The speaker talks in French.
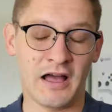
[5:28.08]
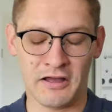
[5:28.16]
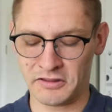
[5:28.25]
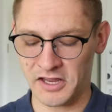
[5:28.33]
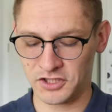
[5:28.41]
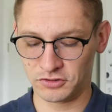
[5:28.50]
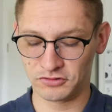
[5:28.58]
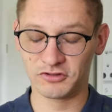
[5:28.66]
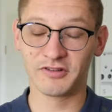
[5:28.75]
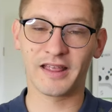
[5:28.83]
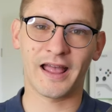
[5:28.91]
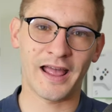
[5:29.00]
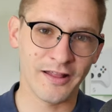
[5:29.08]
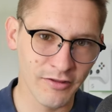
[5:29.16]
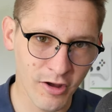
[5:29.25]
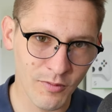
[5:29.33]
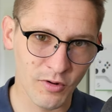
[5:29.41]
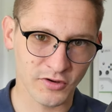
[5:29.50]
euh, quelque chose de très
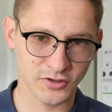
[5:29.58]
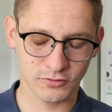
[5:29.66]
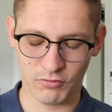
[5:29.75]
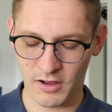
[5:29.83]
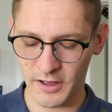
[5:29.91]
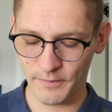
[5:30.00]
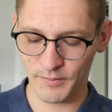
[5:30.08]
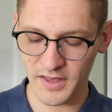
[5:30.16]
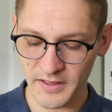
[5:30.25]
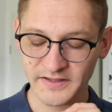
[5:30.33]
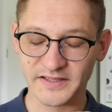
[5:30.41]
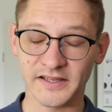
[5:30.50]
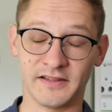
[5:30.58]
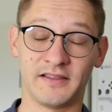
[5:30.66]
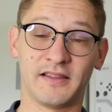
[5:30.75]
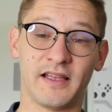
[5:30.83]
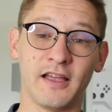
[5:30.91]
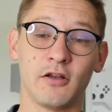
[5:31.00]
noble en soi, mais c'est
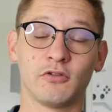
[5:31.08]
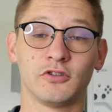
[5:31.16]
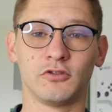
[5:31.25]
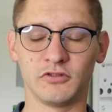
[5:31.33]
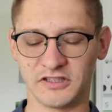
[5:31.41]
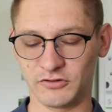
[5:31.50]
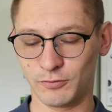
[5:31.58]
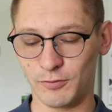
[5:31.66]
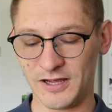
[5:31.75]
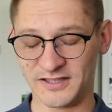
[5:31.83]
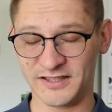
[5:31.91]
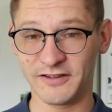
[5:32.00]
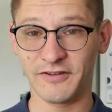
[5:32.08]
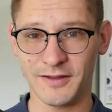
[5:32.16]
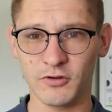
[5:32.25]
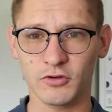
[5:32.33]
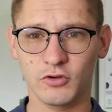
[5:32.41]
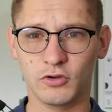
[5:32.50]
très costaud, c'est du plastique
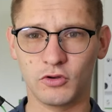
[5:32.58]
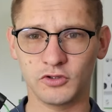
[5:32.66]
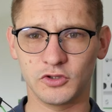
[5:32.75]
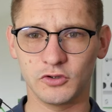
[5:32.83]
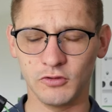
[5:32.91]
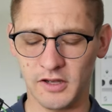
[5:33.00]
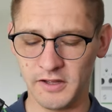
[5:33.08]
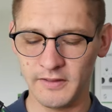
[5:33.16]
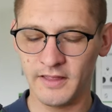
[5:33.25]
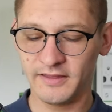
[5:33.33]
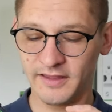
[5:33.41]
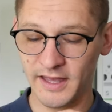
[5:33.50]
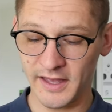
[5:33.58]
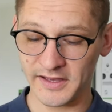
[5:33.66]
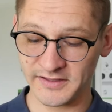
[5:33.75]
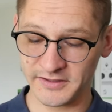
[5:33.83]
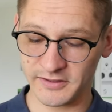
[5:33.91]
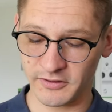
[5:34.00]
vraiment costaud, hein. très
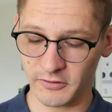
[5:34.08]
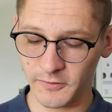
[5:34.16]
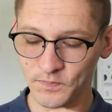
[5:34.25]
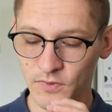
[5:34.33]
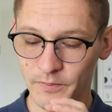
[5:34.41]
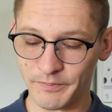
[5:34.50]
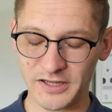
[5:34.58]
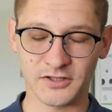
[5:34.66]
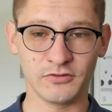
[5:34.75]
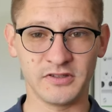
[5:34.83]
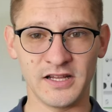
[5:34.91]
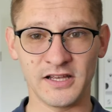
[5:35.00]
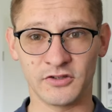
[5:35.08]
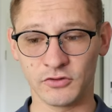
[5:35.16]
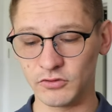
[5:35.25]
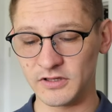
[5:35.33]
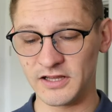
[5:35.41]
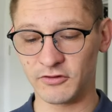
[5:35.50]
résistant, pas de souci
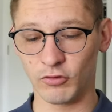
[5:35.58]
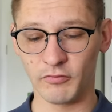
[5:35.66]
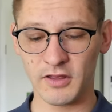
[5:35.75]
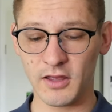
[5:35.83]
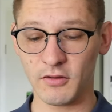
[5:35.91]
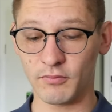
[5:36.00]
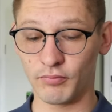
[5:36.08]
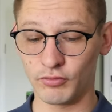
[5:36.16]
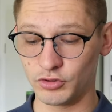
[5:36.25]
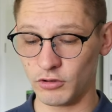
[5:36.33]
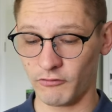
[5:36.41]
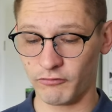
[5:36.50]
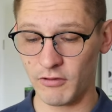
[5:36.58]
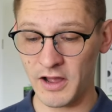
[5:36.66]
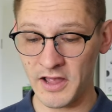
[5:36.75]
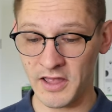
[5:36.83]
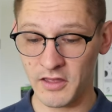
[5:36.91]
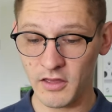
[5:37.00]
là-dessus, il est tombé plusieurs
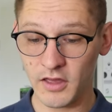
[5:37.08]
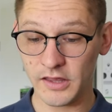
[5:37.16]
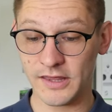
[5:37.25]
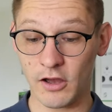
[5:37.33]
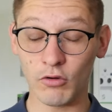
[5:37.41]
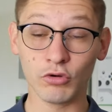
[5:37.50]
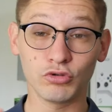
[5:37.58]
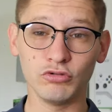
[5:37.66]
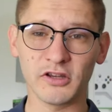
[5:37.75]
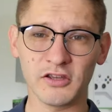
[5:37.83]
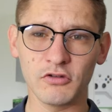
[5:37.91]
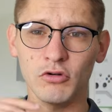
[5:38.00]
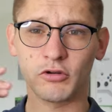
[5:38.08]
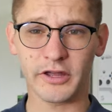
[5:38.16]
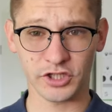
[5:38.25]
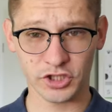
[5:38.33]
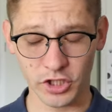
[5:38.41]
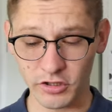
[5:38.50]
fois et il n'y a aucune rayure,
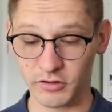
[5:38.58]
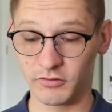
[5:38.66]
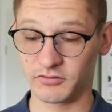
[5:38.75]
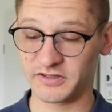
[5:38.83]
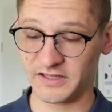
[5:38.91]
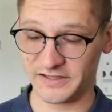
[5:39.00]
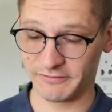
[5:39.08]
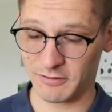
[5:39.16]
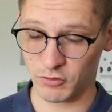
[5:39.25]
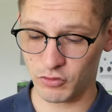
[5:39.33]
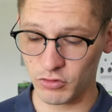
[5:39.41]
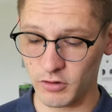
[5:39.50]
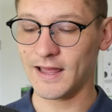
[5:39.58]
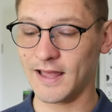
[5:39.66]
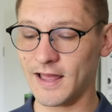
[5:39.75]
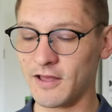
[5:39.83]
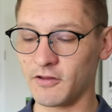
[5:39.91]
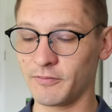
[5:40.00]
aucun choc, donc ça c'est vraiment cool.
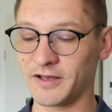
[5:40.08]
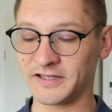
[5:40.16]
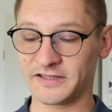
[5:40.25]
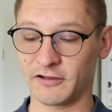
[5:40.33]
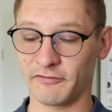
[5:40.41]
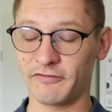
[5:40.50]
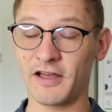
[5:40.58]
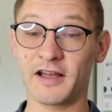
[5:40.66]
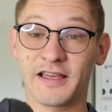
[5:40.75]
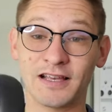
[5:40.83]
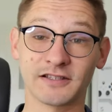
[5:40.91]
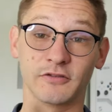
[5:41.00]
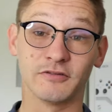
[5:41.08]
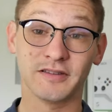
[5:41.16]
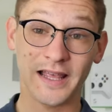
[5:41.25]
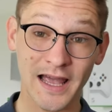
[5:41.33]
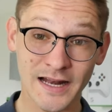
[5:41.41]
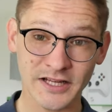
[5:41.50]
Et euh, bah, ça en fait un casque
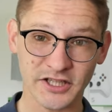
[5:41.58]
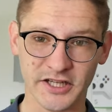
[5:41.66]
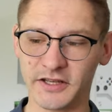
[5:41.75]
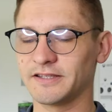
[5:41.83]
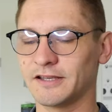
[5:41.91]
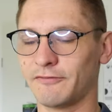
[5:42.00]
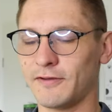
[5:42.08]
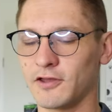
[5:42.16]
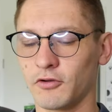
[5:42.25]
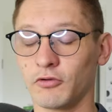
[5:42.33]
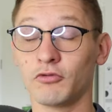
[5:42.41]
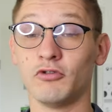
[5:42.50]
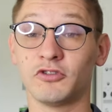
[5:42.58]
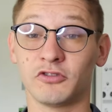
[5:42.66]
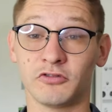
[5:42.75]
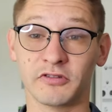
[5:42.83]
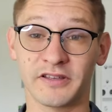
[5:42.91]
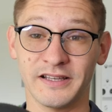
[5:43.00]
très léger, ce qui fait qu'on ne le
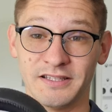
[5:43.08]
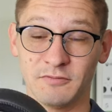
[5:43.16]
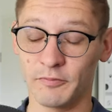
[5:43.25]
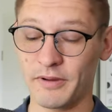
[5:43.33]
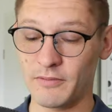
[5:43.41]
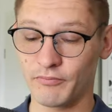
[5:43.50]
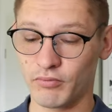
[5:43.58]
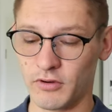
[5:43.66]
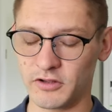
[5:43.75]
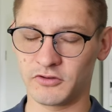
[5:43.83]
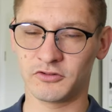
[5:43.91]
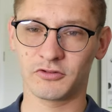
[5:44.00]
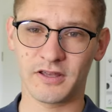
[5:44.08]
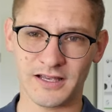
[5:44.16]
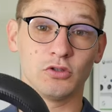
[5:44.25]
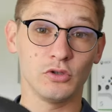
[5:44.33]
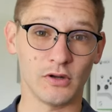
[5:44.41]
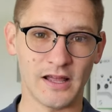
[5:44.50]
sent quasiment pas le poids de ce
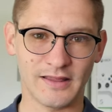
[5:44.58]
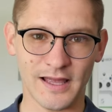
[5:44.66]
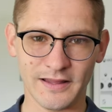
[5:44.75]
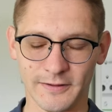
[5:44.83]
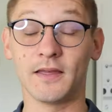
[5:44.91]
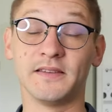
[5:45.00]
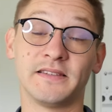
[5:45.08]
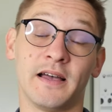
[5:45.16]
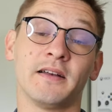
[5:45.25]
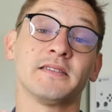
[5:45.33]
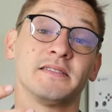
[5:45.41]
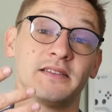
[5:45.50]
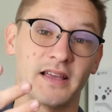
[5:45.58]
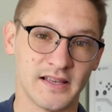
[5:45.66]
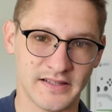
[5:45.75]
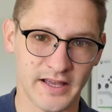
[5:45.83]
casque sur la tête. Et ça, c'est très